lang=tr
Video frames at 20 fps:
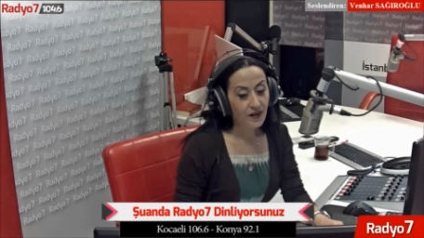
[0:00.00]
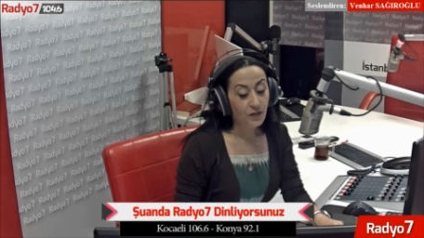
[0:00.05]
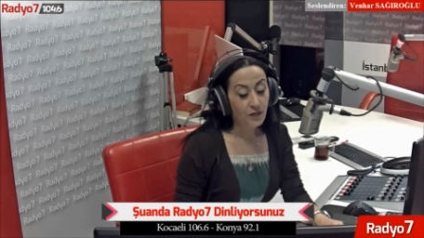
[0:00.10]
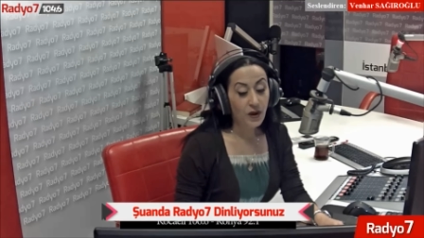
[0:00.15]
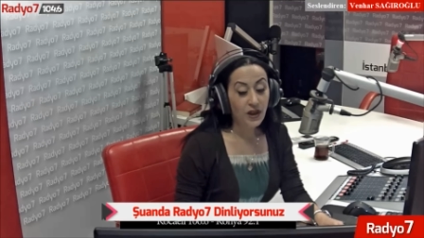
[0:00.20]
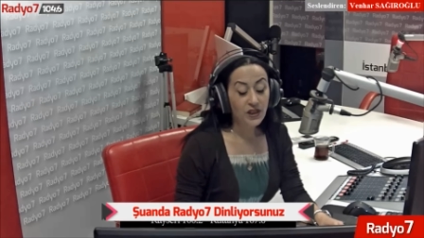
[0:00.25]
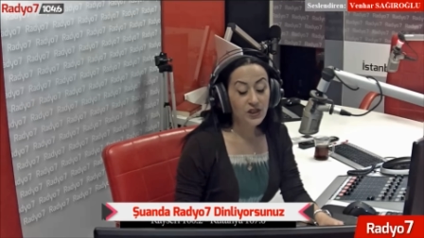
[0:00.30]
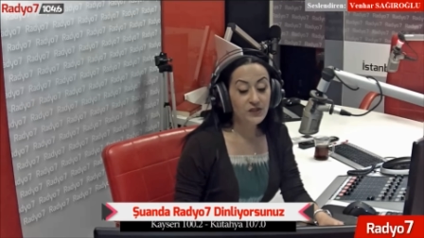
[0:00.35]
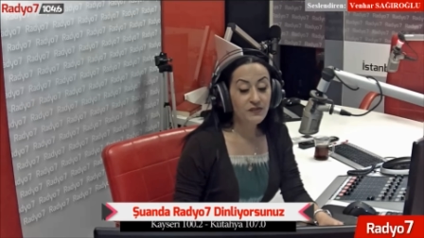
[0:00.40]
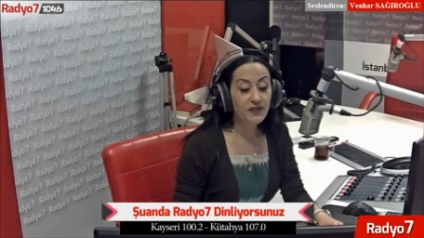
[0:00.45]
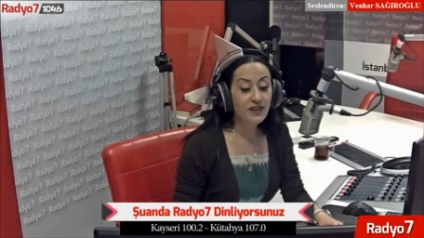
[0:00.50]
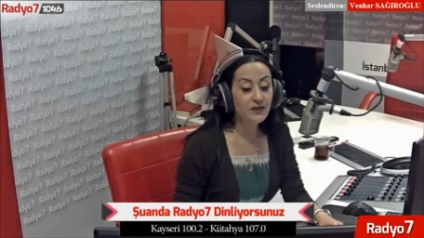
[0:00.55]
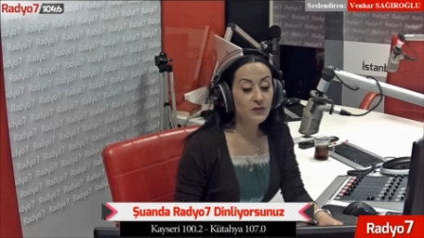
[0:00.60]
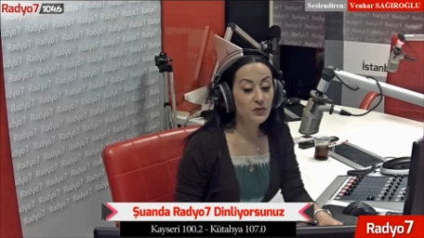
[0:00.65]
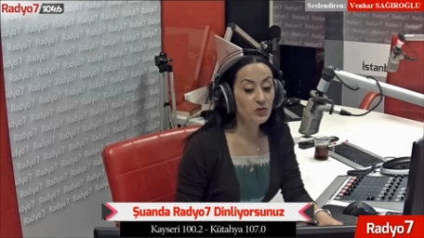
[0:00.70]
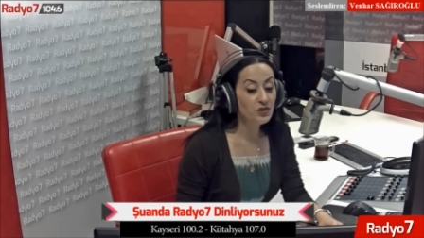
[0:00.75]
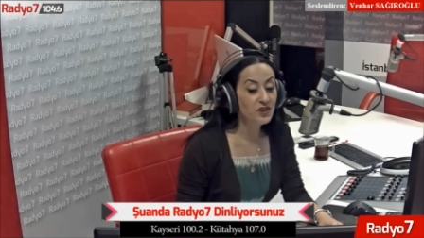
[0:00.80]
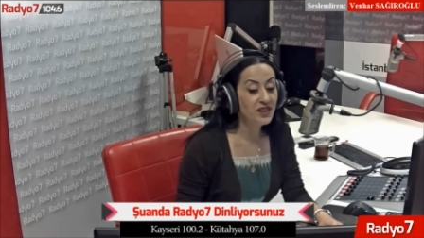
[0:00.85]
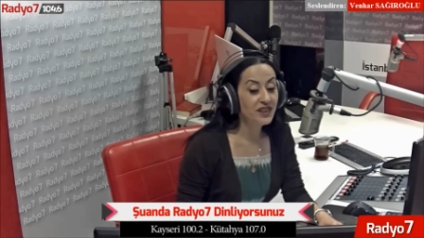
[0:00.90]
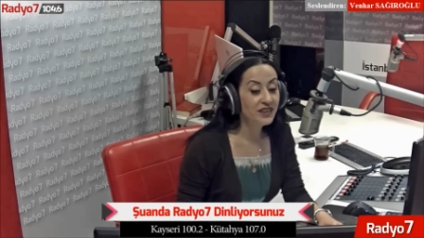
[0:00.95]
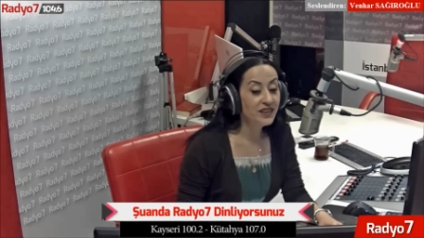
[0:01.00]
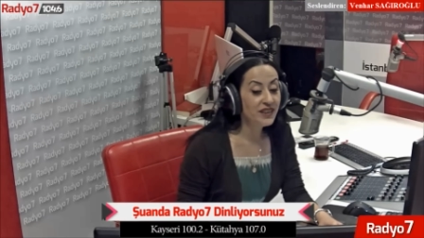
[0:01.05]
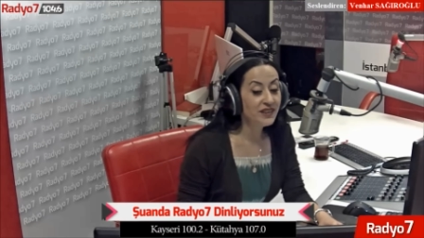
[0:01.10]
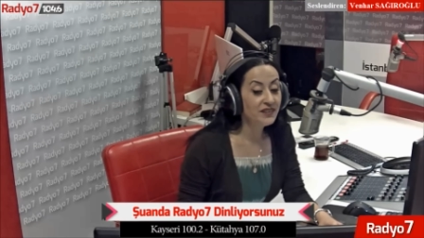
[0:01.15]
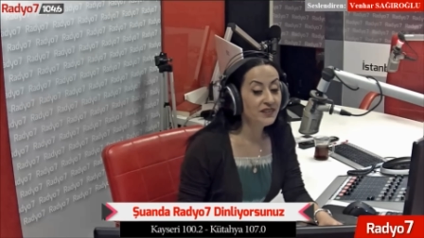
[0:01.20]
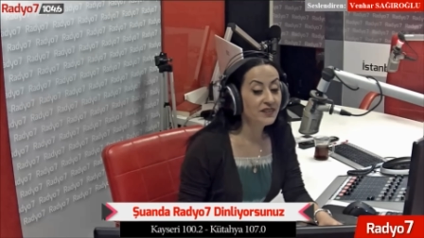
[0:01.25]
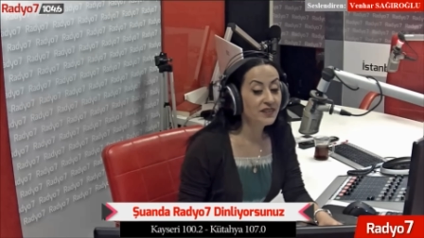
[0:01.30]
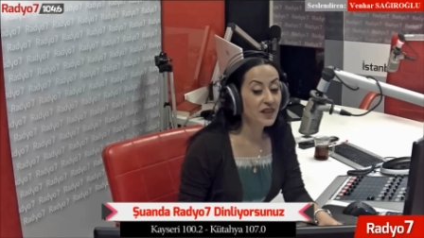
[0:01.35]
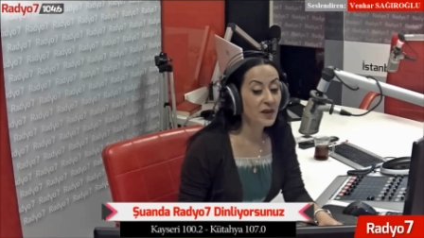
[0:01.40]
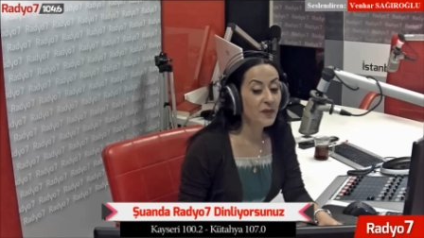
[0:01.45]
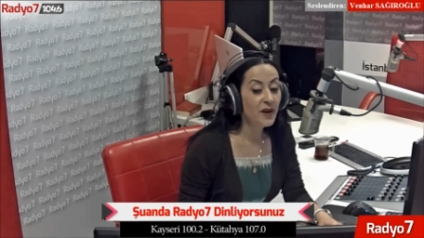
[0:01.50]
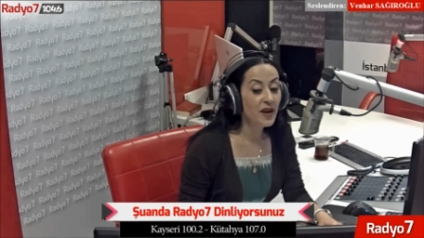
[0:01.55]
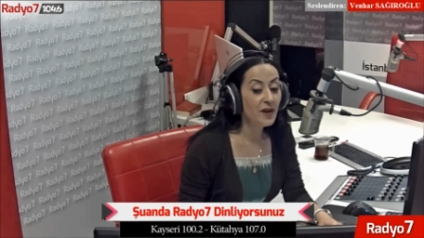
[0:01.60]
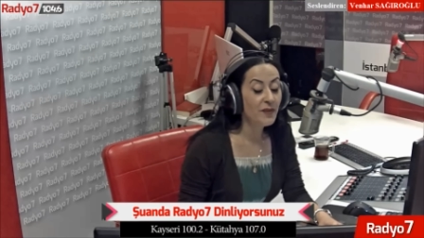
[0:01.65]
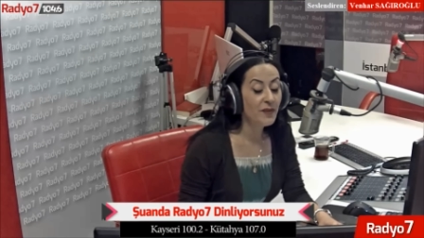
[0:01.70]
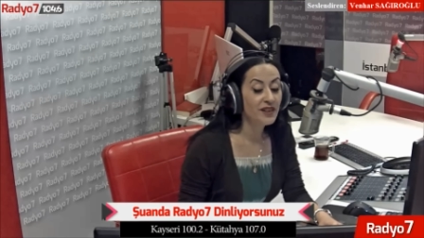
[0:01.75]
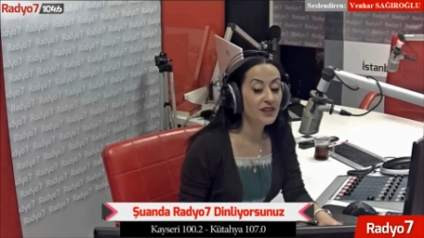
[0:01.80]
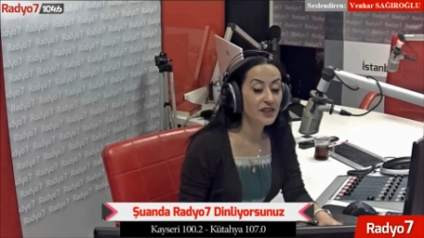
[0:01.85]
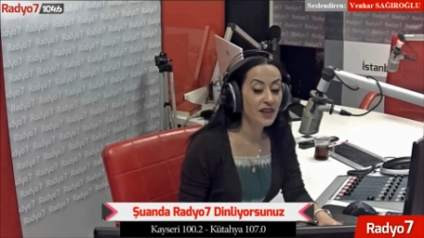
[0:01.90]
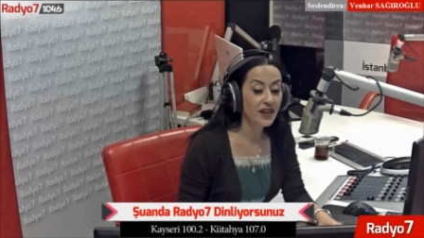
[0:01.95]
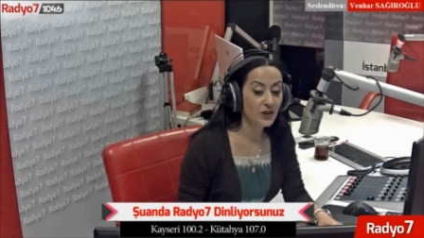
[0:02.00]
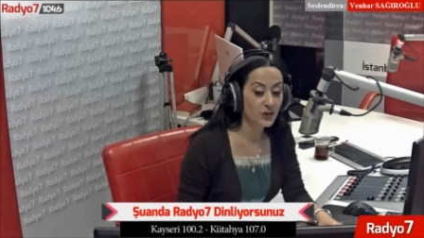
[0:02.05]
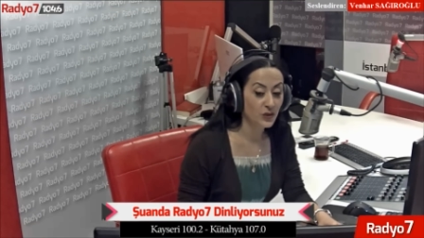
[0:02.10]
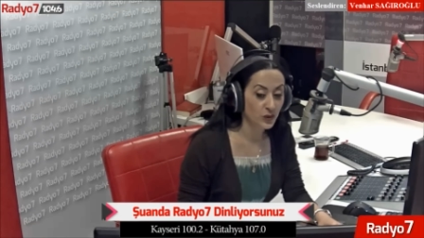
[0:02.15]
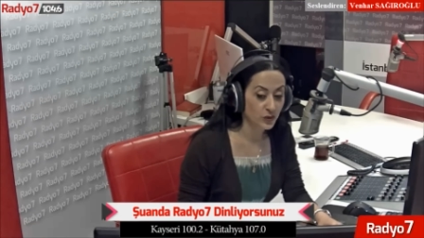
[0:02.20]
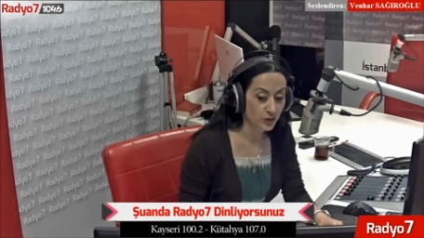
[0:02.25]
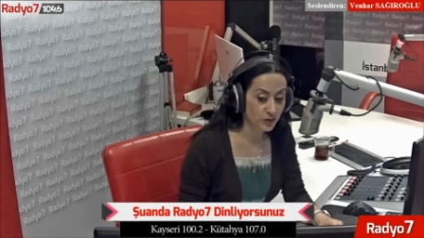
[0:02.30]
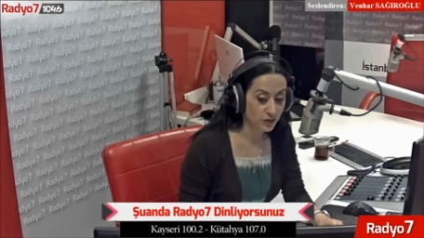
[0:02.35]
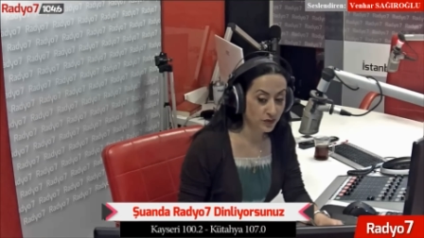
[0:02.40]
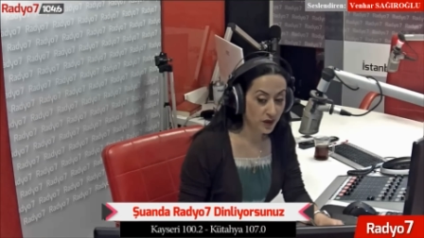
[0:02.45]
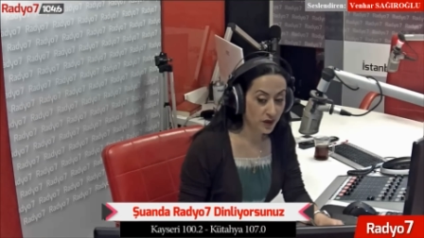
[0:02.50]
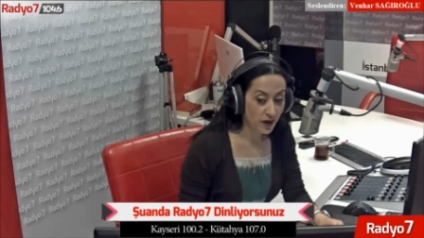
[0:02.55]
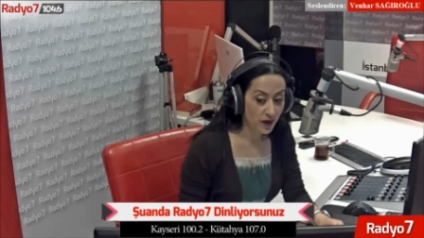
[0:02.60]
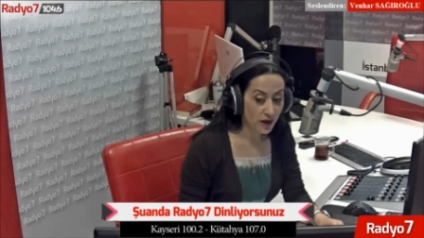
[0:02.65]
Bahçıvan üzerine titremeye başlar gülün.